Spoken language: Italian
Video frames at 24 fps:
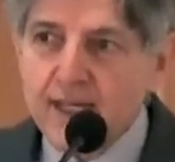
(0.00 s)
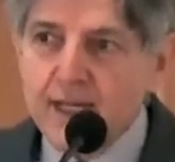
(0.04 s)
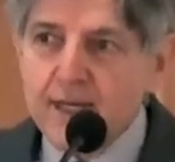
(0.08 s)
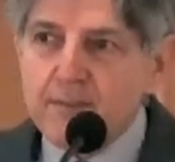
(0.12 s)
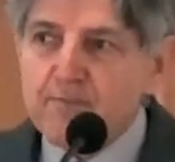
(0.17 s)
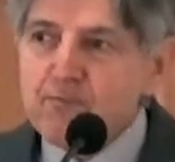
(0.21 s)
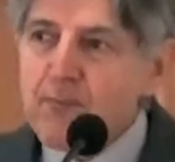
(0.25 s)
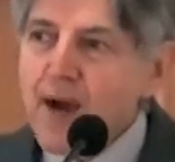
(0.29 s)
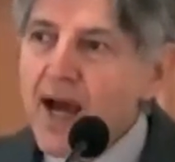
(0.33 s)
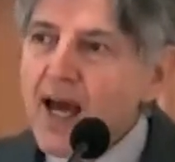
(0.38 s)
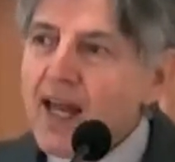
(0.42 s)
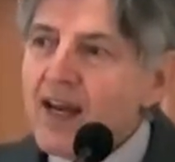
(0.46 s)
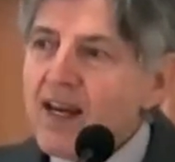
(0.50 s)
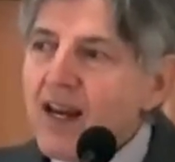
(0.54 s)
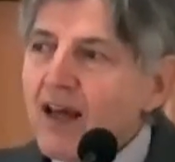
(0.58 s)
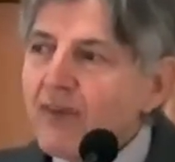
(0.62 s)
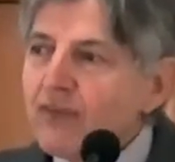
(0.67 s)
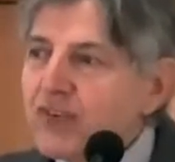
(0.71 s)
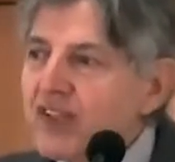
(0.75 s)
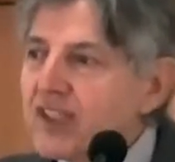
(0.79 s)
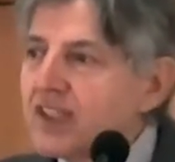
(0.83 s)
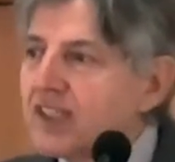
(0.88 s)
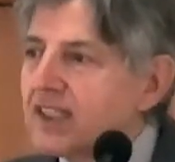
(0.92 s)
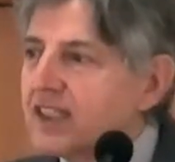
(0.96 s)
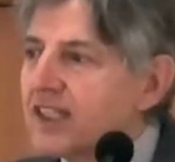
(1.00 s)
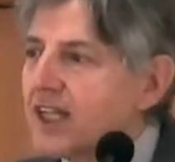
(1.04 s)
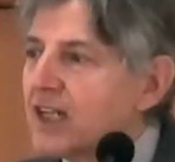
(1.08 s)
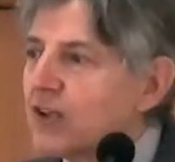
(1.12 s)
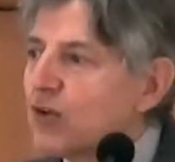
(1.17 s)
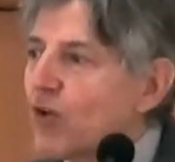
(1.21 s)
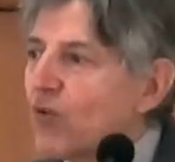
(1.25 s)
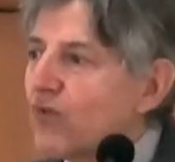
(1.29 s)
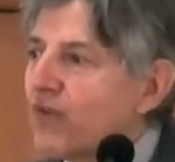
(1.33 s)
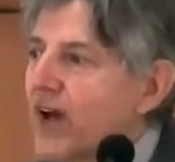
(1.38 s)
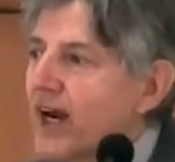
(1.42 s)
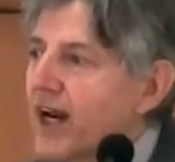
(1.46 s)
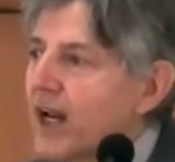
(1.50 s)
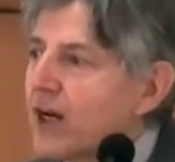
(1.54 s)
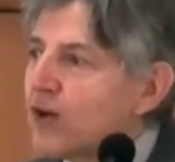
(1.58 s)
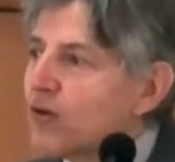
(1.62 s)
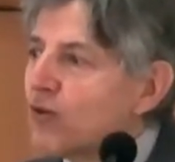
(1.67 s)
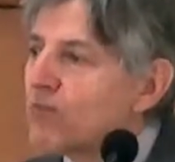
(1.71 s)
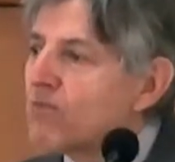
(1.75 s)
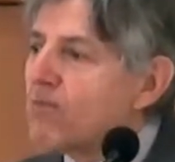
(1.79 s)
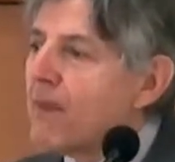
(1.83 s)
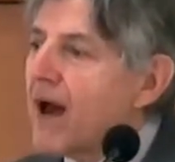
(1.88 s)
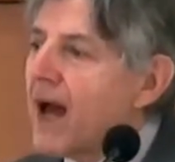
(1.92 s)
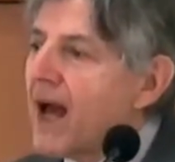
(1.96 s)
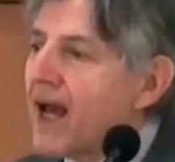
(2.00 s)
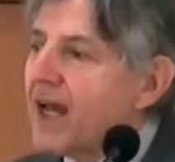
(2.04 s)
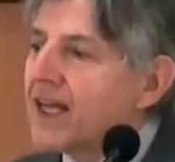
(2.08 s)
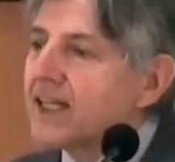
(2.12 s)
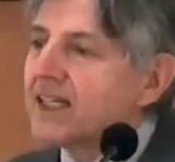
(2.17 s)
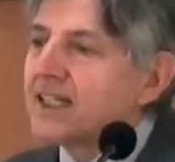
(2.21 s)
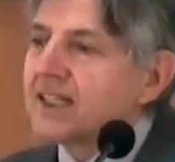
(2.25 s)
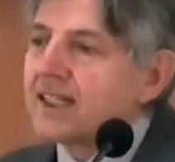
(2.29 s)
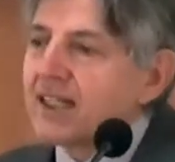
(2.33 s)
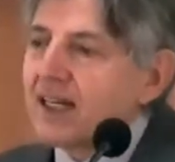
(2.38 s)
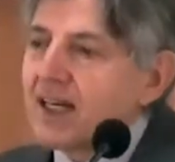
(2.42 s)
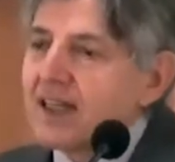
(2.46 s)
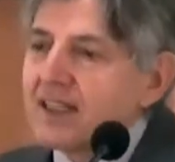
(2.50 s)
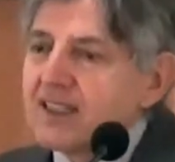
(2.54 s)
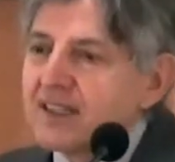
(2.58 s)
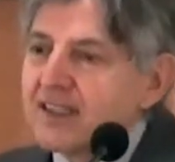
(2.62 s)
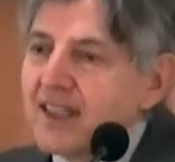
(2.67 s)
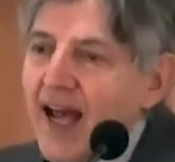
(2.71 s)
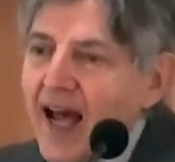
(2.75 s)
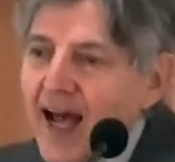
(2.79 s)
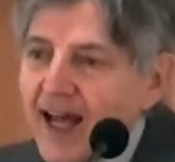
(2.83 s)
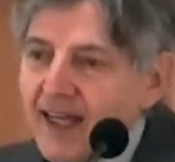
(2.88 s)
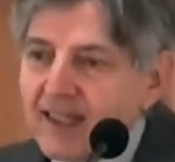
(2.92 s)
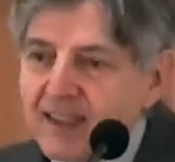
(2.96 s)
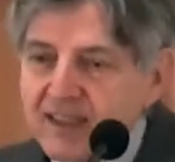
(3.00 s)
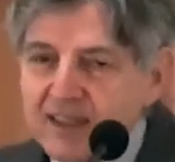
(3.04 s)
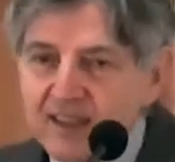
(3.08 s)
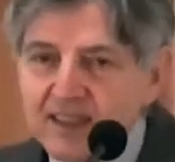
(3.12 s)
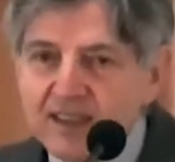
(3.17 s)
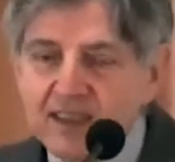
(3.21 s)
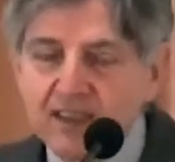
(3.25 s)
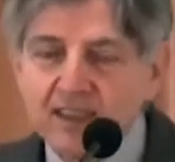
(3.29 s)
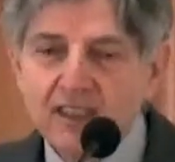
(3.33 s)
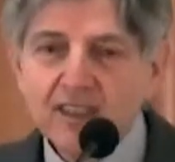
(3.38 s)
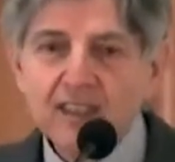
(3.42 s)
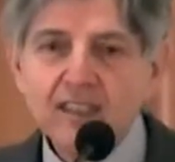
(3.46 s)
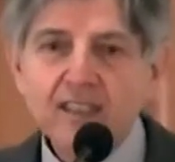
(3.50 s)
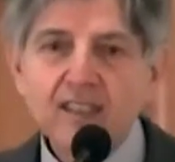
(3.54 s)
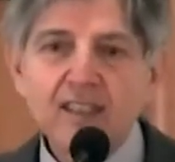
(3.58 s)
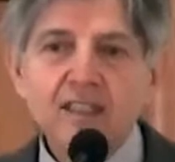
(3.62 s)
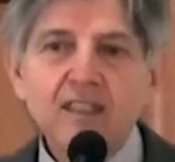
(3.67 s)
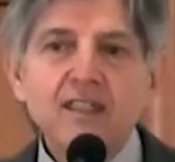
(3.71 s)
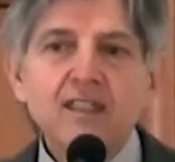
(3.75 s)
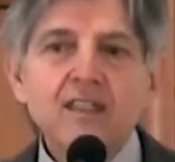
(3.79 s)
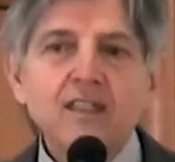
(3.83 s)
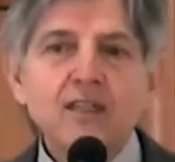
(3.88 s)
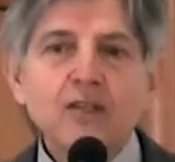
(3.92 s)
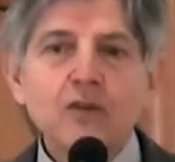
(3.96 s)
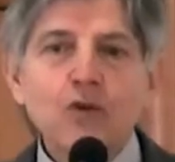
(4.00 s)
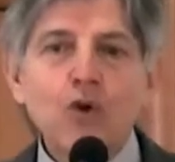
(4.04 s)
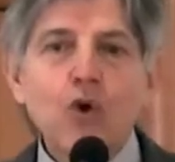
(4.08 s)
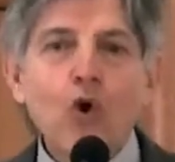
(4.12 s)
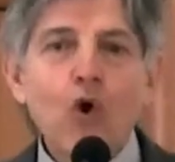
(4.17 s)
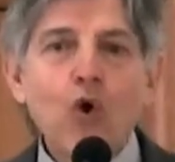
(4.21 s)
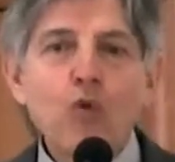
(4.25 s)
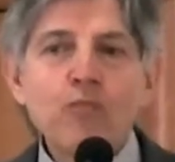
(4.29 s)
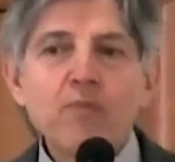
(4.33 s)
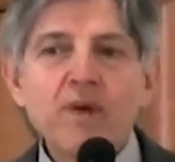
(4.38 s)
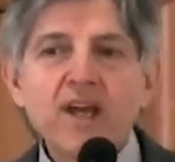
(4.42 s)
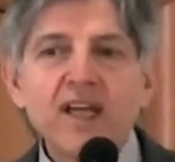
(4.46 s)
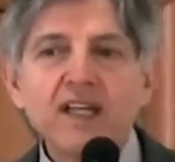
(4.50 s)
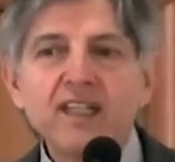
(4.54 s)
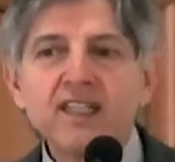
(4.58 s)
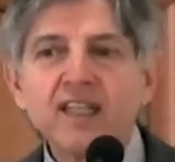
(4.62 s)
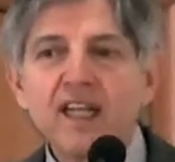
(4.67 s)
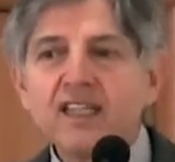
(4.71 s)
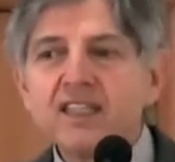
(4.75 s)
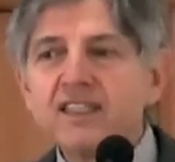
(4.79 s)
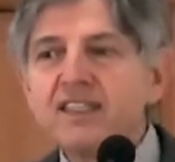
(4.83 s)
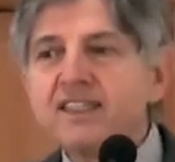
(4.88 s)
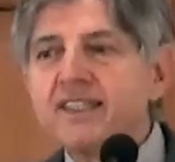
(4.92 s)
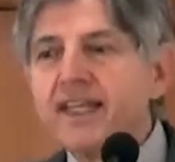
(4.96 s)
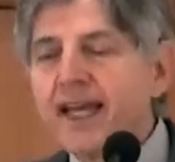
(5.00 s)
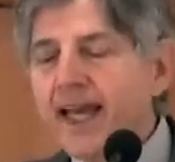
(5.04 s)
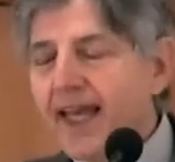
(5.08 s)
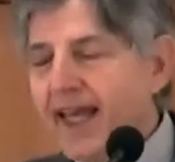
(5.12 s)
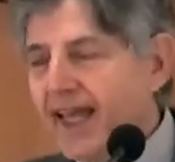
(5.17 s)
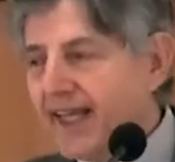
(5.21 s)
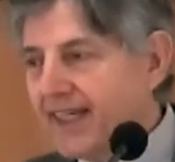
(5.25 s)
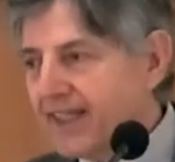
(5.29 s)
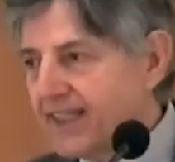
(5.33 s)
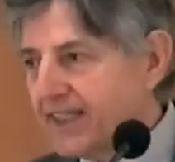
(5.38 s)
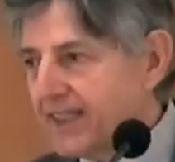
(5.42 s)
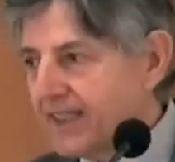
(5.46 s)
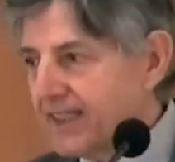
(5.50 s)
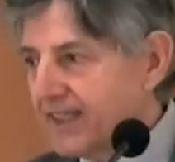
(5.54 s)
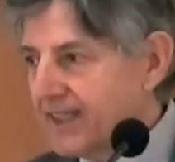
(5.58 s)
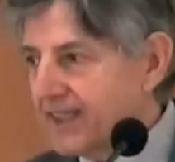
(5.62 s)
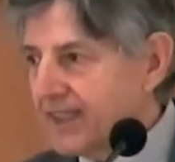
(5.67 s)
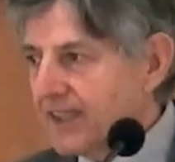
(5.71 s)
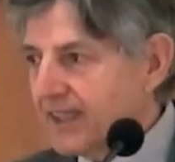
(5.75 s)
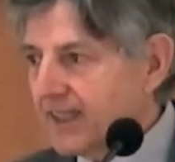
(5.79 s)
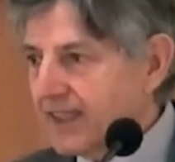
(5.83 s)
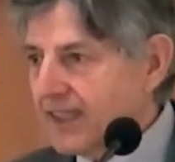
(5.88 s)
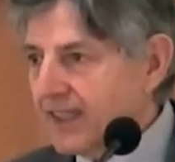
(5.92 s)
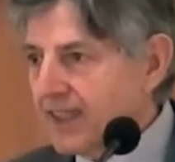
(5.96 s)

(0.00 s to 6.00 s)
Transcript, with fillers: ma alla fine non verranno mai trattati come degli dei,